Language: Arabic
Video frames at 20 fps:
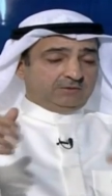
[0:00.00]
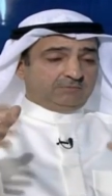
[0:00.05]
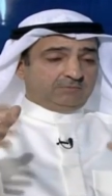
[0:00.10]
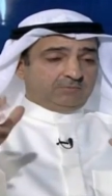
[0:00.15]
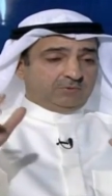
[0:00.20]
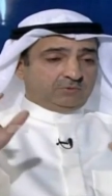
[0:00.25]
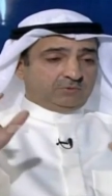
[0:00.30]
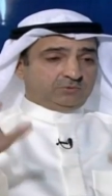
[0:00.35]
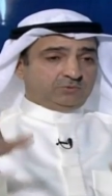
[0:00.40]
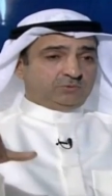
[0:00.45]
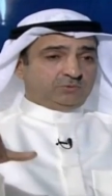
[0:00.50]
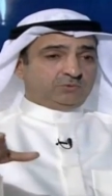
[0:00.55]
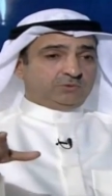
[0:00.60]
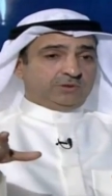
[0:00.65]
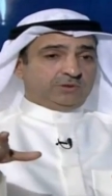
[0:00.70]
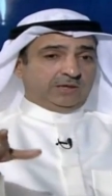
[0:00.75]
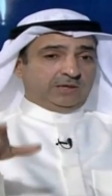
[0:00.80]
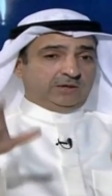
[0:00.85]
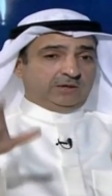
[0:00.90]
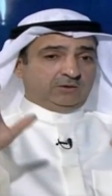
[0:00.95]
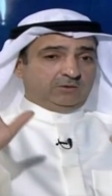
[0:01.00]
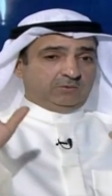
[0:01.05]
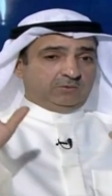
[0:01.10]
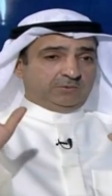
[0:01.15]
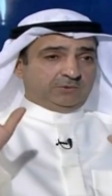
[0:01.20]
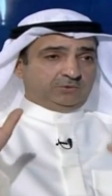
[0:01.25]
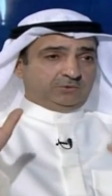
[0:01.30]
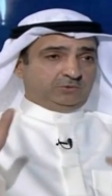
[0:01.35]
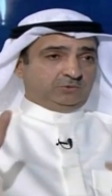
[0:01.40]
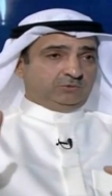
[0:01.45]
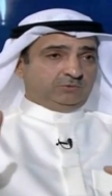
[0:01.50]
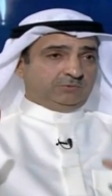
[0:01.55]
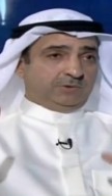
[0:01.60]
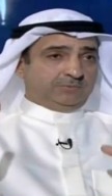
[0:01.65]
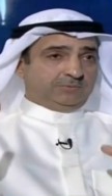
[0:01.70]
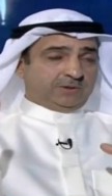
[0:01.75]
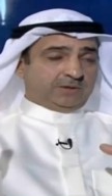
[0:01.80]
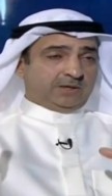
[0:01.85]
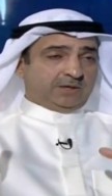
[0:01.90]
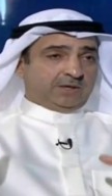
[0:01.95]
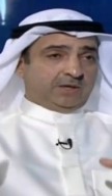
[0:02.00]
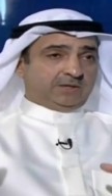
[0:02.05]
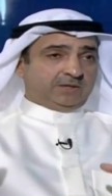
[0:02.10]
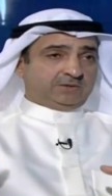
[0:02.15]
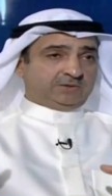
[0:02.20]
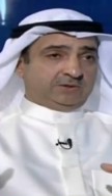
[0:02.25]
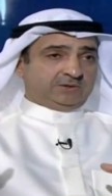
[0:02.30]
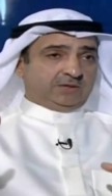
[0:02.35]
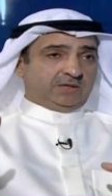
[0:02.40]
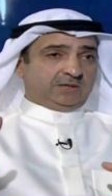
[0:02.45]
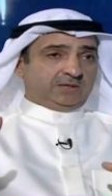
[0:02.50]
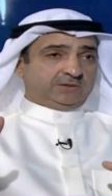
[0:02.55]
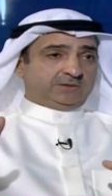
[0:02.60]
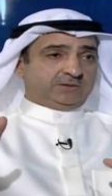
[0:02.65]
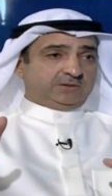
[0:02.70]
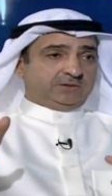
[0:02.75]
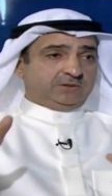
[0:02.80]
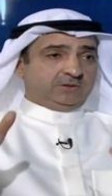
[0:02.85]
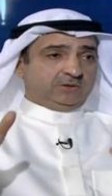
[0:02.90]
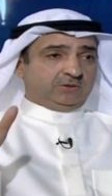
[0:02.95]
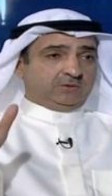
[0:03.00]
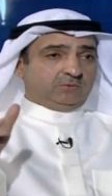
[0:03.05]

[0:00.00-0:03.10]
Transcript: موجودة ومدعومة بقرار سياسي